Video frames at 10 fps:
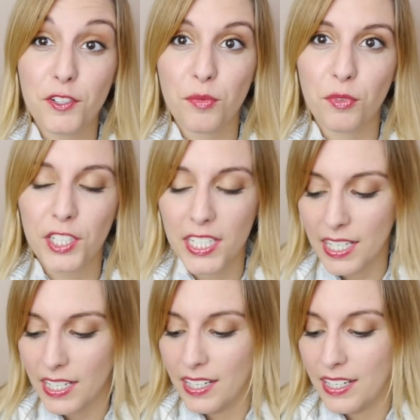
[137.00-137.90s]
la fin du monde
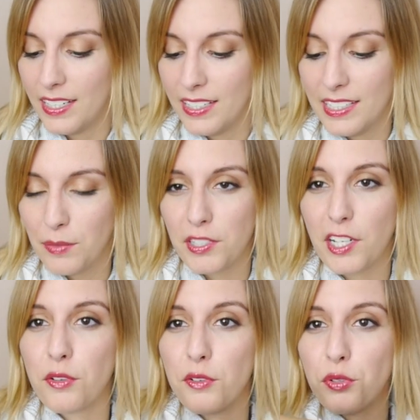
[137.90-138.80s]
pour
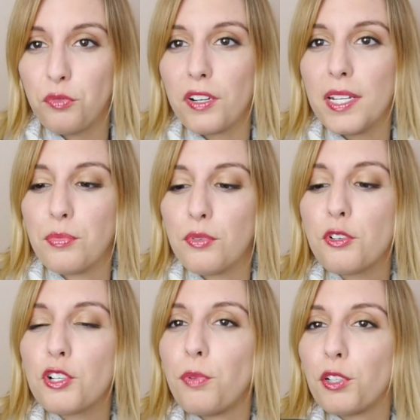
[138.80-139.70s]
ça que souvent les
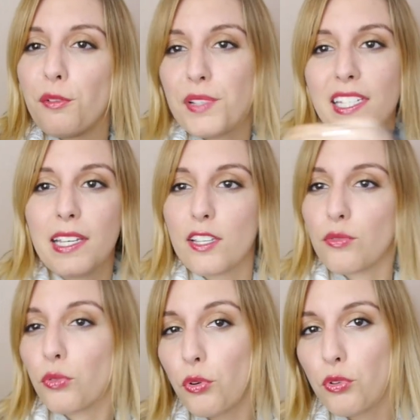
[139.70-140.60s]
pulls que je porte comme ça, c'est qu'ils
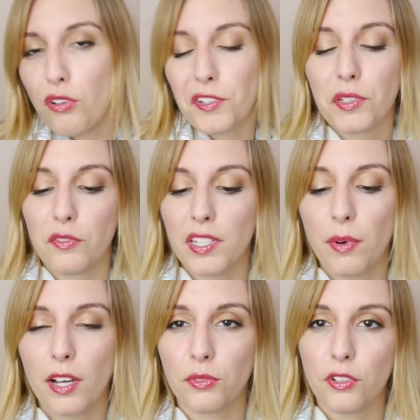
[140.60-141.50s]
sont trop courts en fait au niveau des
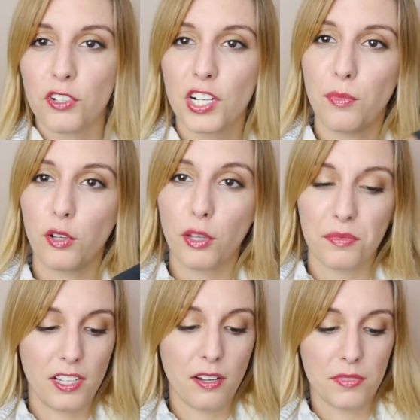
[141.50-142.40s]
bras. Donc euh, je les porte
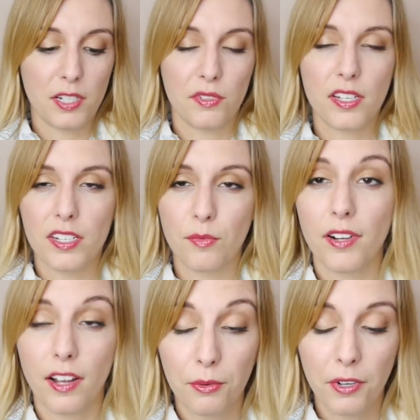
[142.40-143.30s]
comme ça, comme ça je me dis j'ai
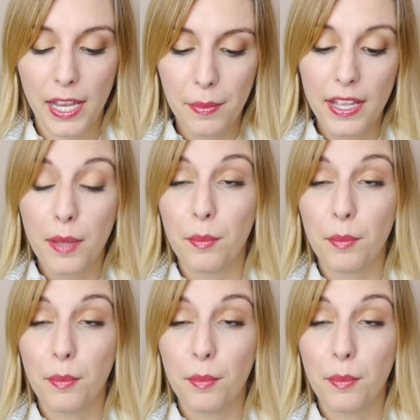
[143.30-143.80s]
moins l'arcon quand même.